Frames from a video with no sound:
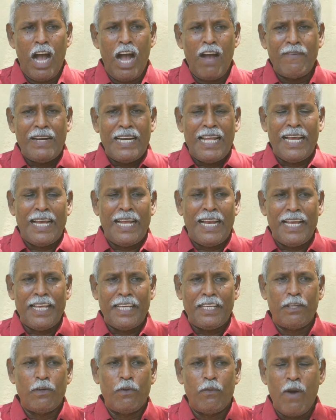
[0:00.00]
ஆவணங்களை
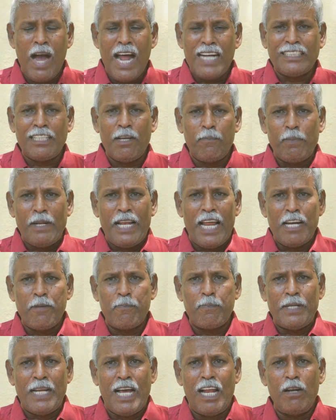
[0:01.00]
வாட்ஸ்அப்பில்
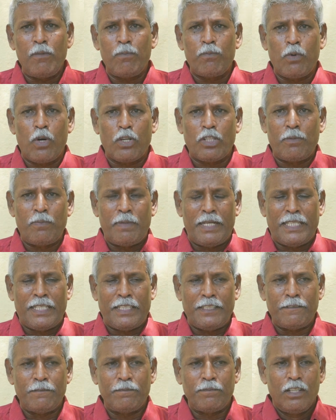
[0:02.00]
அனுப்பினால் போதும்
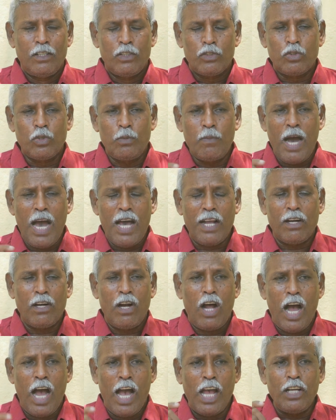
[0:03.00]
என்று சுமார்
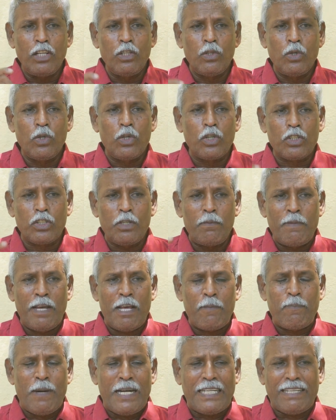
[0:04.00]
ஐநூறுக்கும்
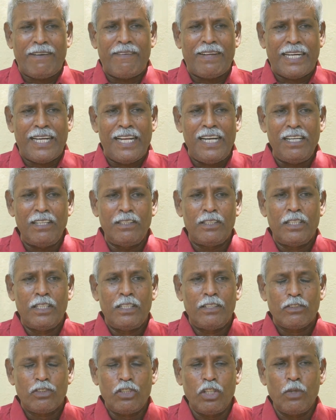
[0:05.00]
மேற்பட்டவர்கள்
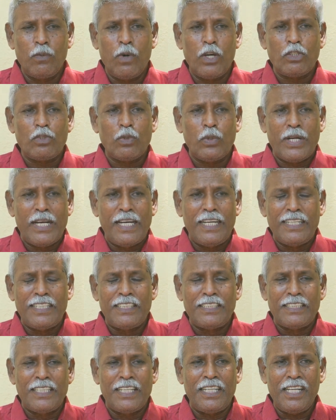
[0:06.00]

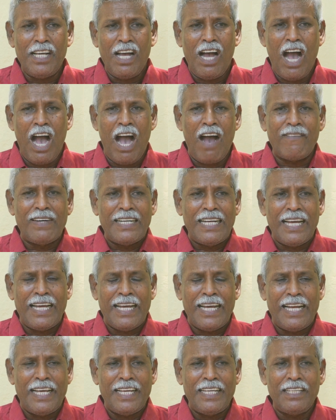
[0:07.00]
திருவொற்றூரிலிருந்து
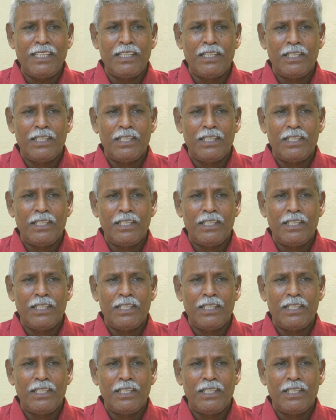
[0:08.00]
ஆவணங்களை